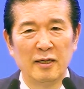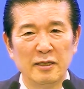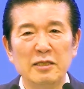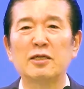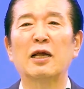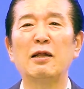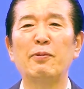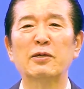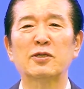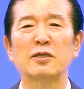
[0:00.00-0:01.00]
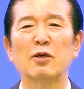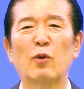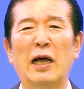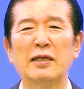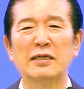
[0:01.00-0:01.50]
이스라엘 백성이
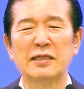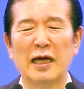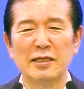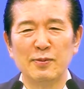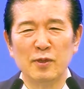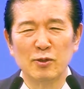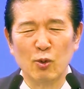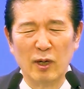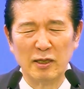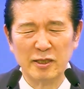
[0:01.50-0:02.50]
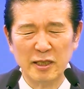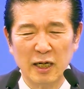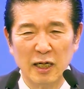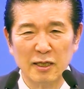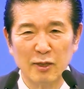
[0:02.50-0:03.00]
광야 40년 동안을
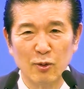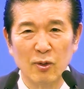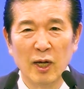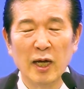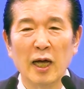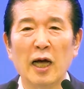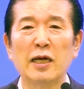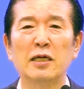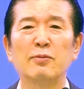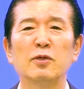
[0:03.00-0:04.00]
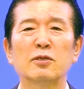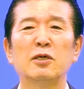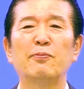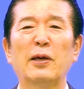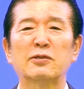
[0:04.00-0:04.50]
지나갈 때도 하나님은
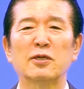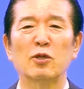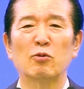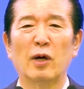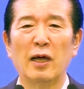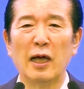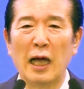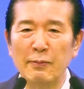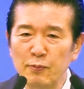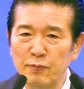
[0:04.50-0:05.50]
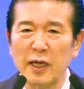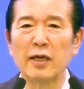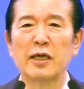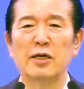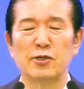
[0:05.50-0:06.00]
그 백성들과 함께
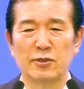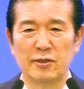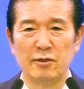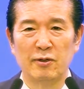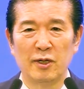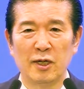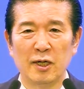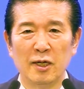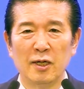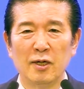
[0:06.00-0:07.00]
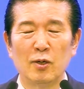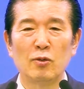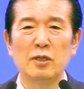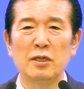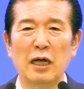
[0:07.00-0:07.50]
계셨어요.
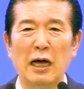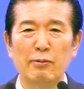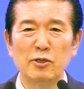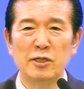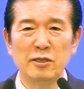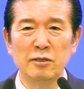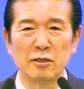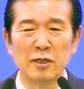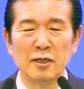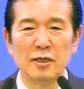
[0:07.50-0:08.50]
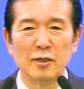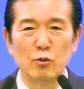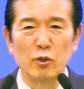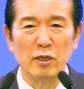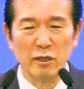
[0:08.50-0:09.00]
오늘 아버지는
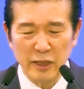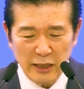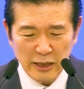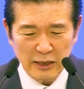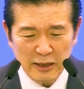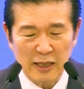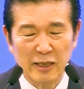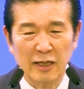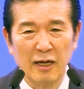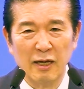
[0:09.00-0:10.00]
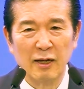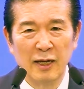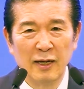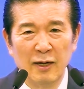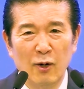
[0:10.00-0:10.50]
우리를 그냥 이 세상에
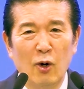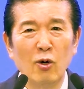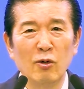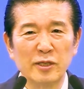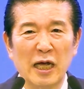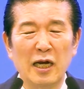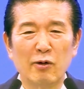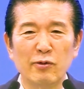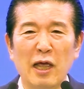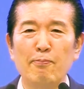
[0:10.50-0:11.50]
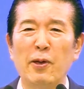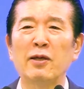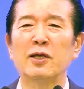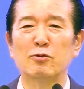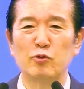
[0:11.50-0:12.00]
홀로 살라고
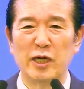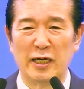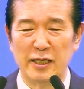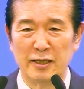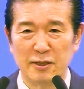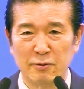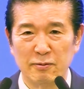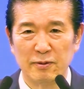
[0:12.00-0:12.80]
내팽겨두지 아니하시고